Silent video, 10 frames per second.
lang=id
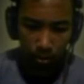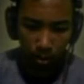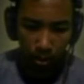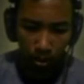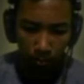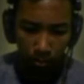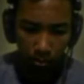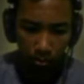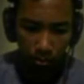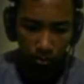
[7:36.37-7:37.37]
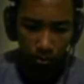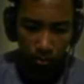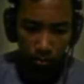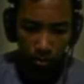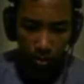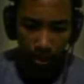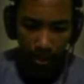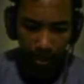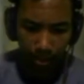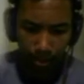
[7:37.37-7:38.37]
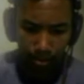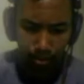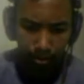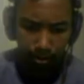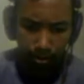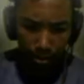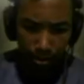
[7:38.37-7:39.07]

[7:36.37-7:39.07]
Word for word: ah hampir jatuh. aji